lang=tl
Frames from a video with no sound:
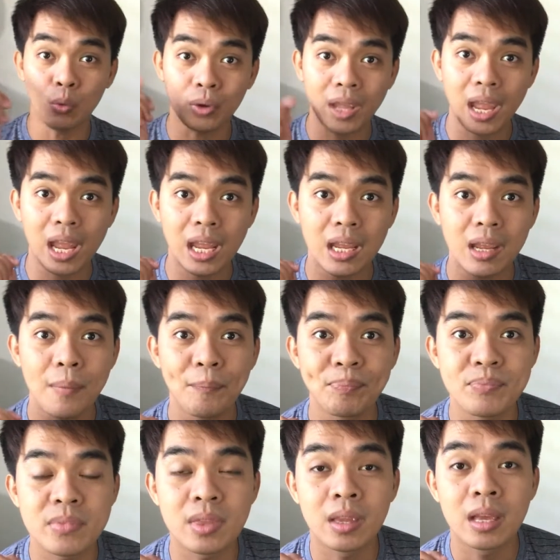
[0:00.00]
Okay?
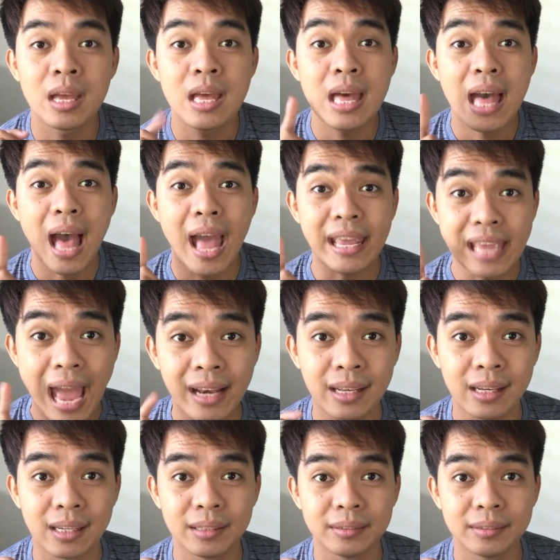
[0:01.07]
Ayan.